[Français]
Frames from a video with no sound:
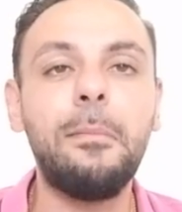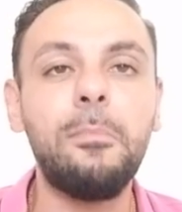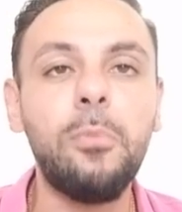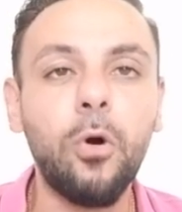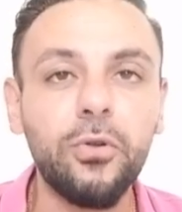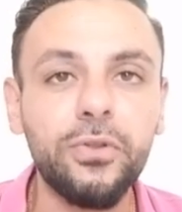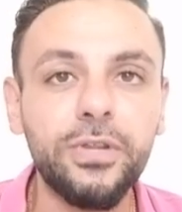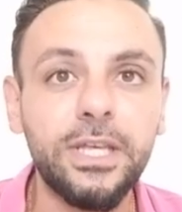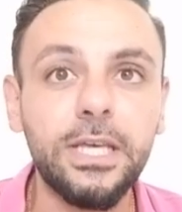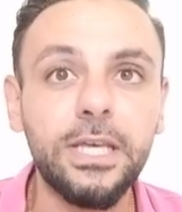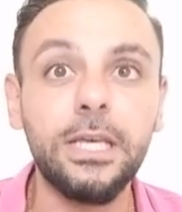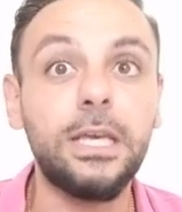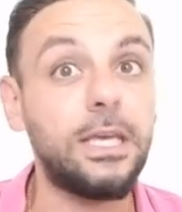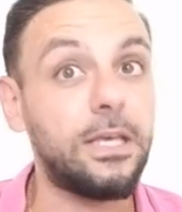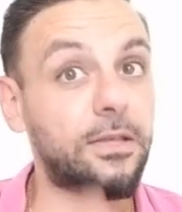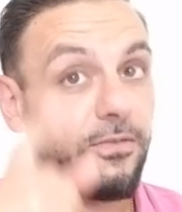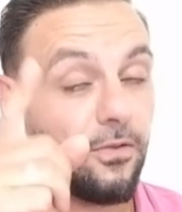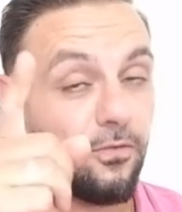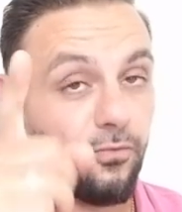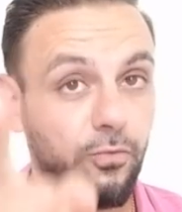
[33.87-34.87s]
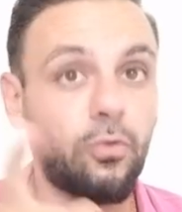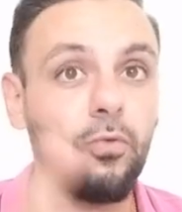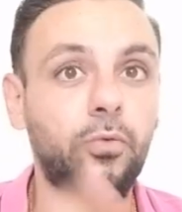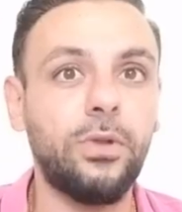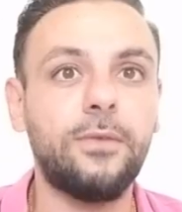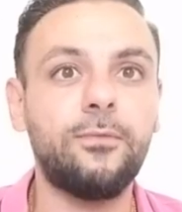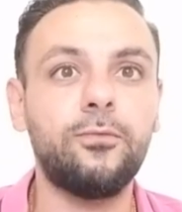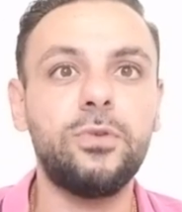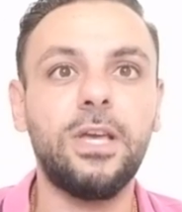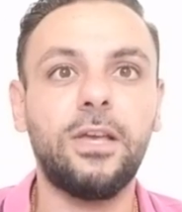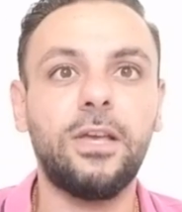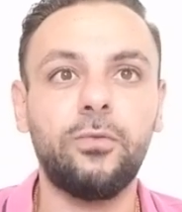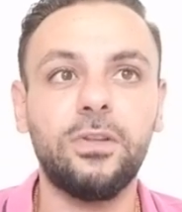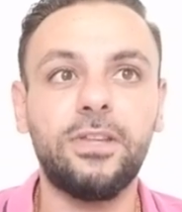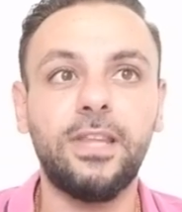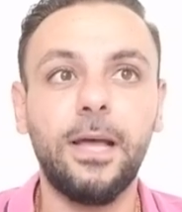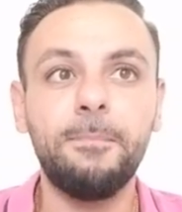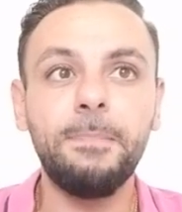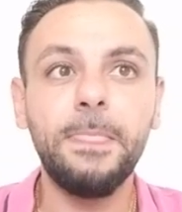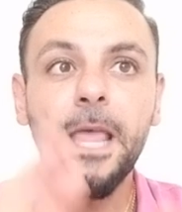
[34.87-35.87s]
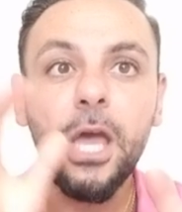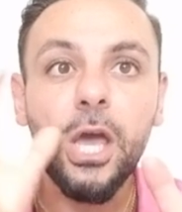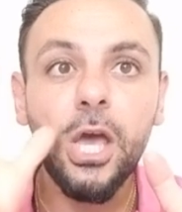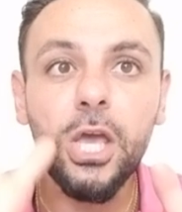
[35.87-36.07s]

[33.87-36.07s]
aborder et c'est ce que l'on a vu hier sur le terrain.